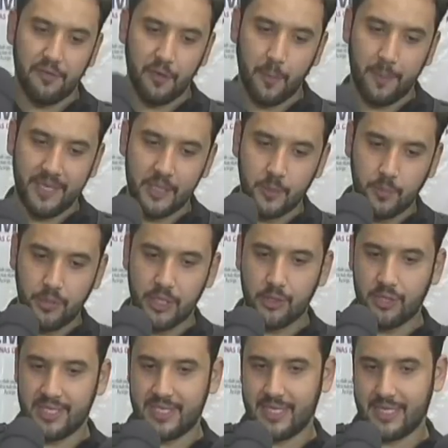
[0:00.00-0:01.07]
Ele foi preso por
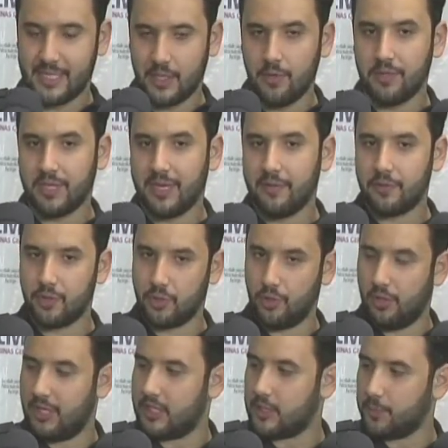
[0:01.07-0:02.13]
associação ao tráfico de
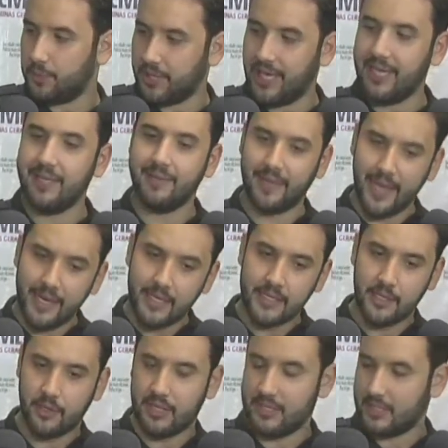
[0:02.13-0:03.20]
drogas, porque ele integra essa
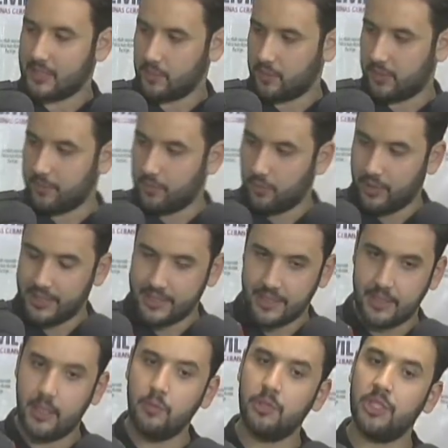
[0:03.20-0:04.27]
organização criminosa,
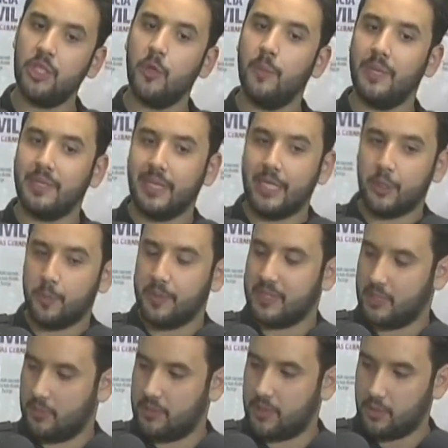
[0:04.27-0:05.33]
não tinha um mandado de
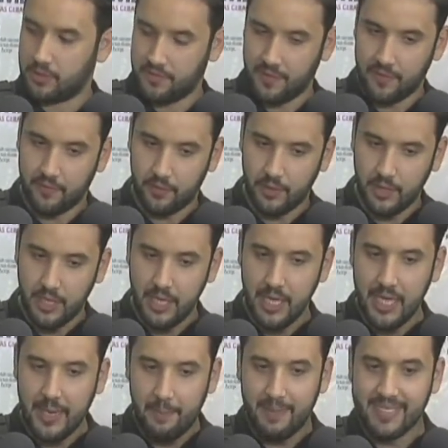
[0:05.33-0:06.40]
prisão em seu favor,
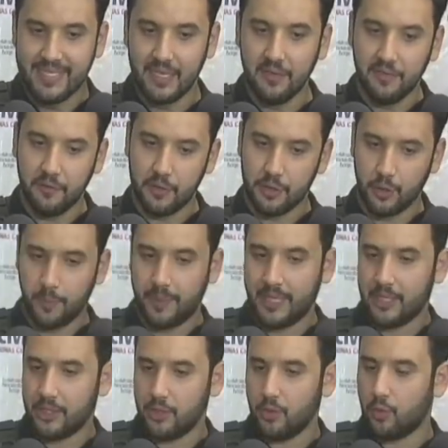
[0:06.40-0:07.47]
mas ele foi
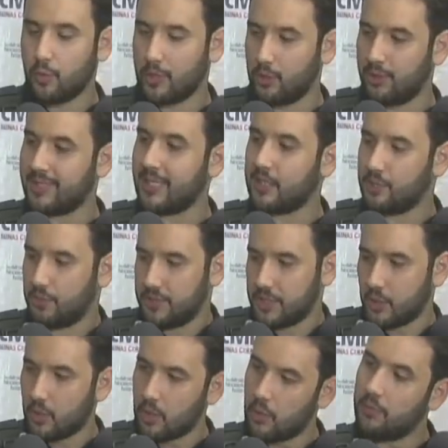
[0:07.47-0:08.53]
surpreendido com anotações e
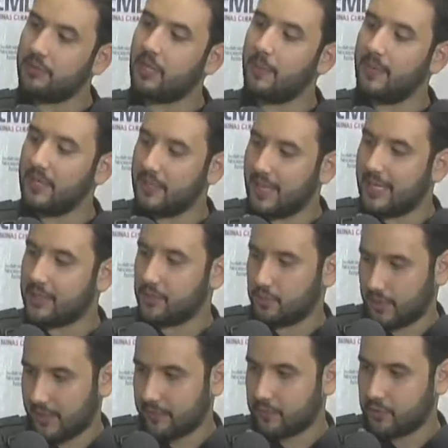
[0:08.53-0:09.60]
com a contabilidade de
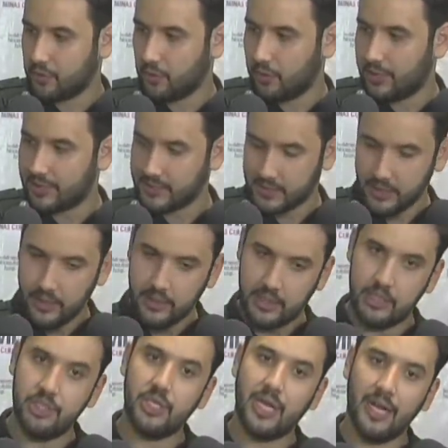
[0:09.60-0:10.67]
tráfico de drogas, que
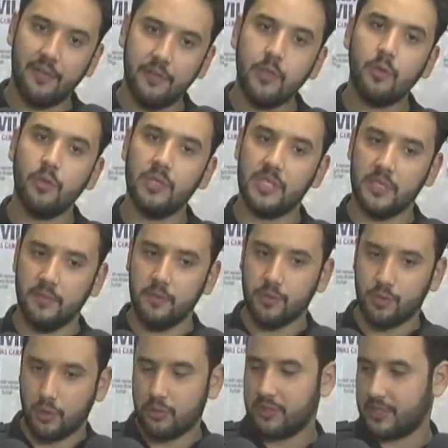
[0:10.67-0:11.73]
indicavam inclusive os
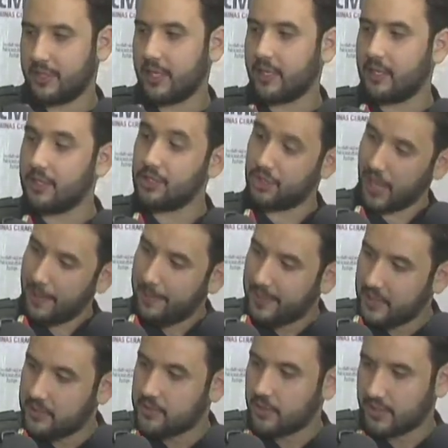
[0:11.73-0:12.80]
outros integrantes já
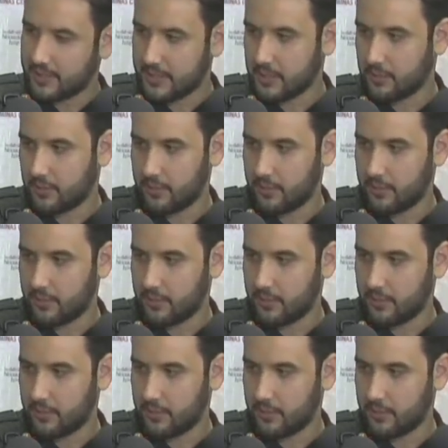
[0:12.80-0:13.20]
presos da organização